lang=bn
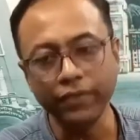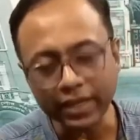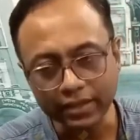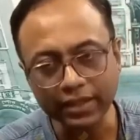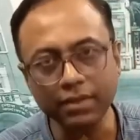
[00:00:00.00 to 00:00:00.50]

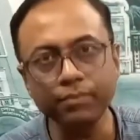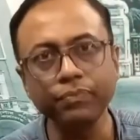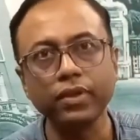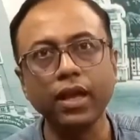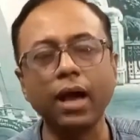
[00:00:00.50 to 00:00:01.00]
ভিকটিম
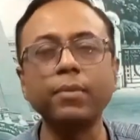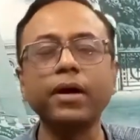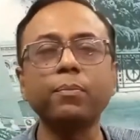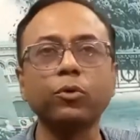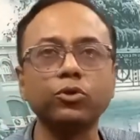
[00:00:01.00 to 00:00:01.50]

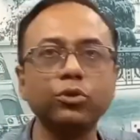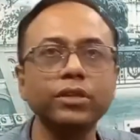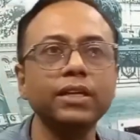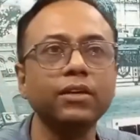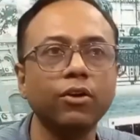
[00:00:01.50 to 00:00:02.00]
আমার
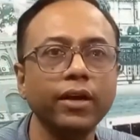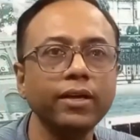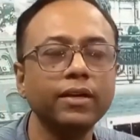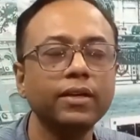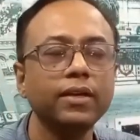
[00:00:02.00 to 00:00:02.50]
পছন্দের
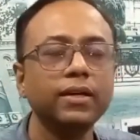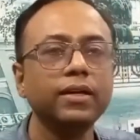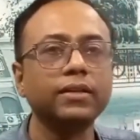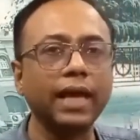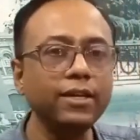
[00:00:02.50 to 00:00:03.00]
নয়
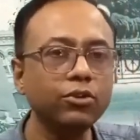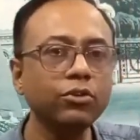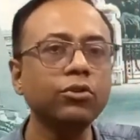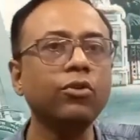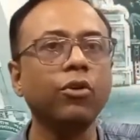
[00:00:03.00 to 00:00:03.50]
তাই
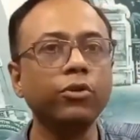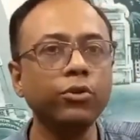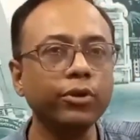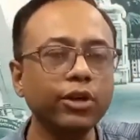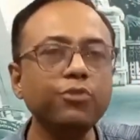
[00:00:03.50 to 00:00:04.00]
জন্য
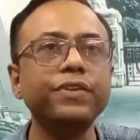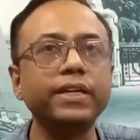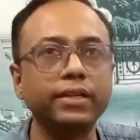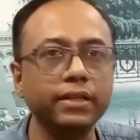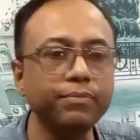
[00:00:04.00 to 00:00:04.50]
অন্য কেউ
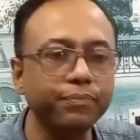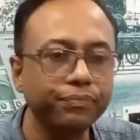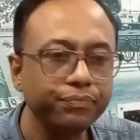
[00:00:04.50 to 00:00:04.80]
ভিকটিম